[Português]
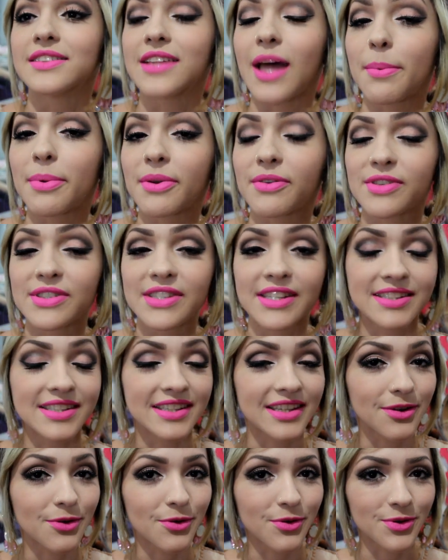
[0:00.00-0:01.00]
Dá pra você
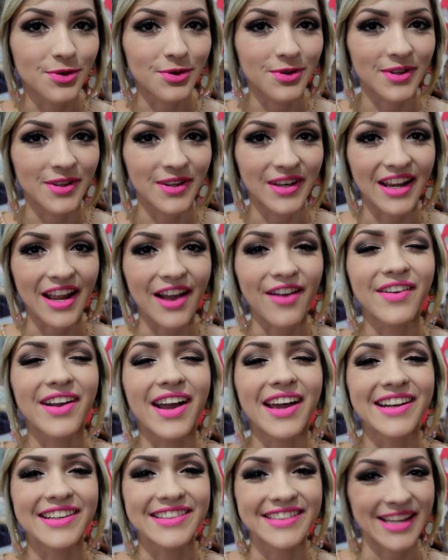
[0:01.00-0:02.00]
seguir o tutorial,
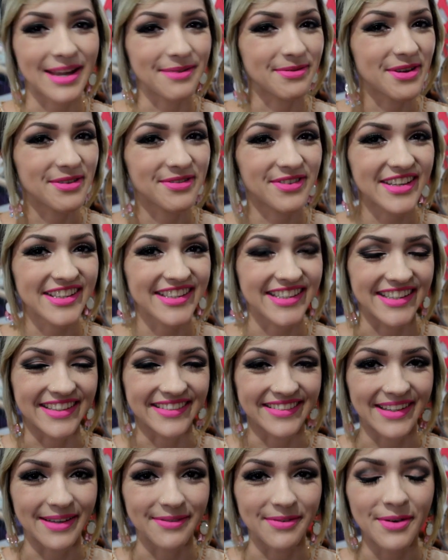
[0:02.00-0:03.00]
garanto que é bem
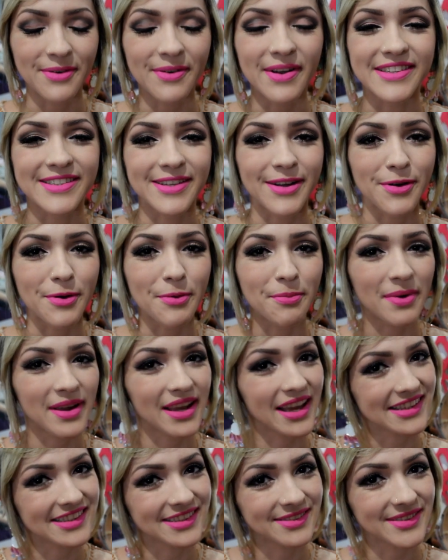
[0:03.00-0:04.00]
facinho, tá bom? É só
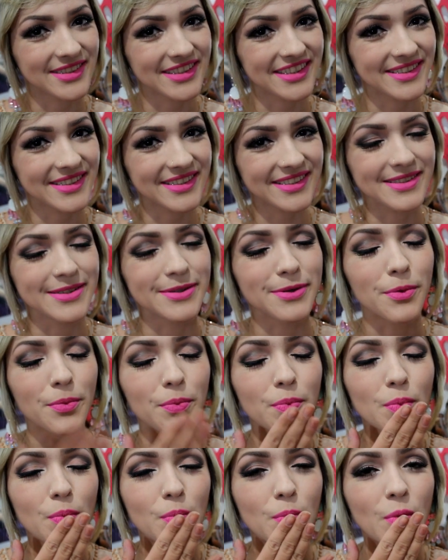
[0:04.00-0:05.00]
acompanhar se você gostou.
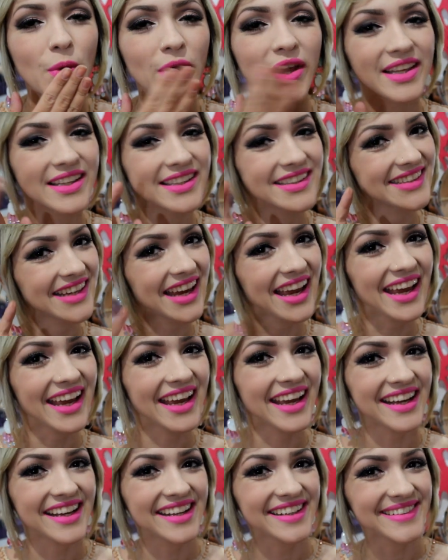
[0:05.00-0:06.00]

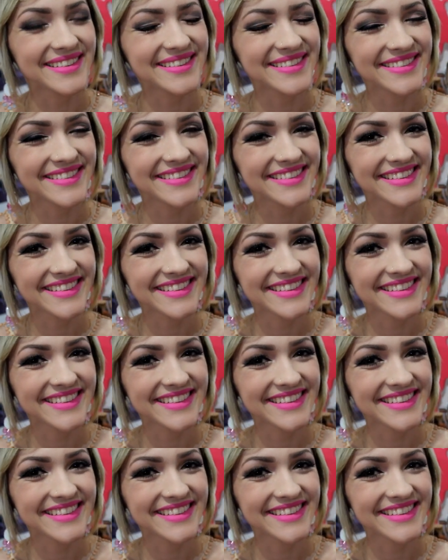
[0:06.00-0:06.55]
Tchau!